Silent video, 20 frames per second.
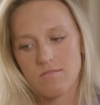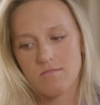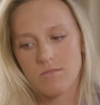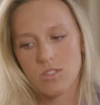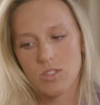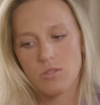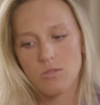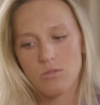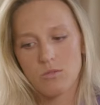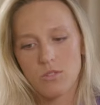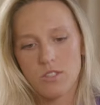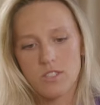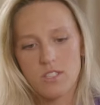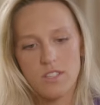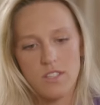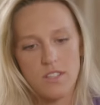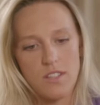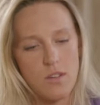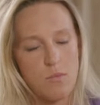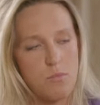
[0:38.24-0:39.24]
no, do których
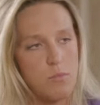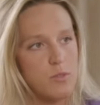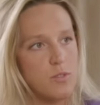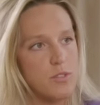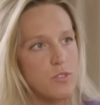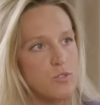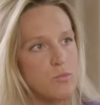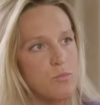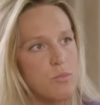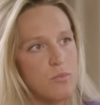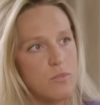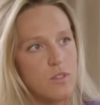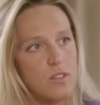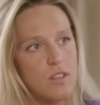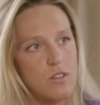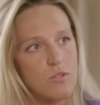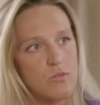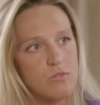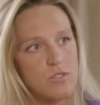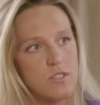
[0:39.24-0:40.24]
się nie da podejść zupełnie
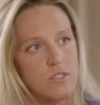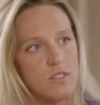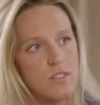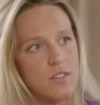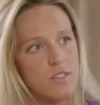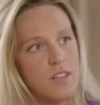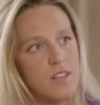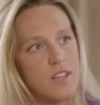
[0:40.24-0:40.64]
na mm. ludzie. No,